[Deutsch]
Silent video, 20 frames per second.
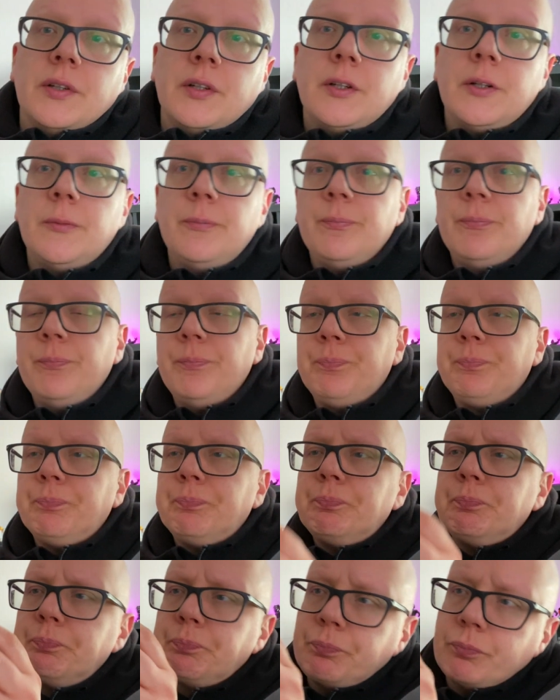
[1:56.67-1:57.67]
ähm,
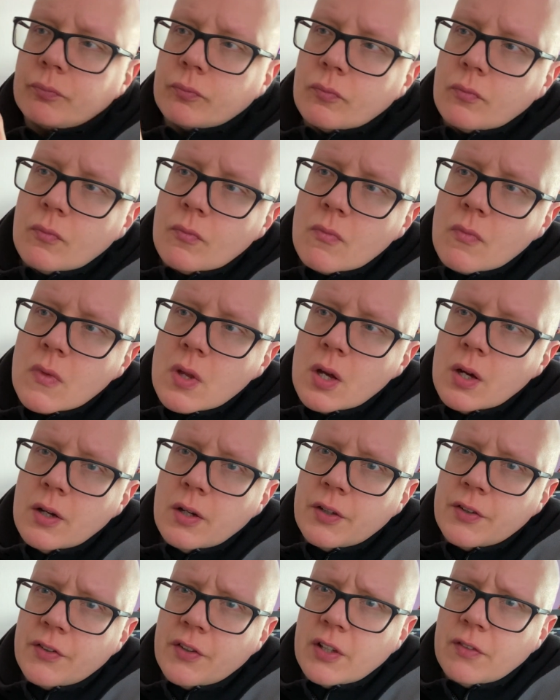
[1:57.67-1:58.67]

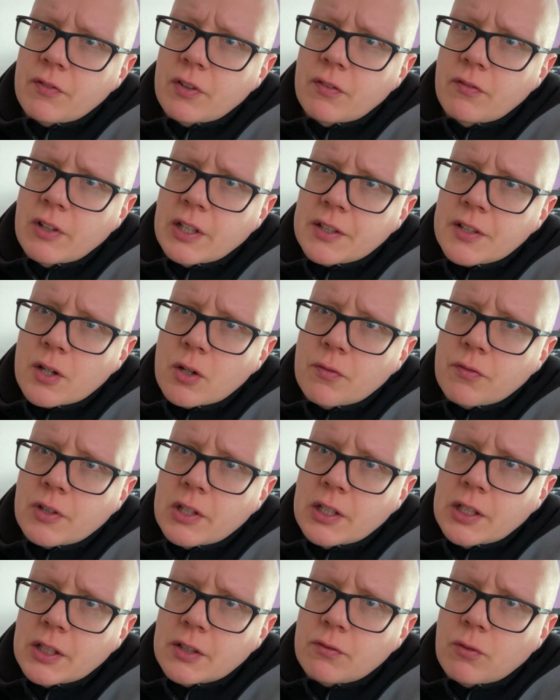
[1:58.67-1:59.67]
sehr viel Wert darauf gelegt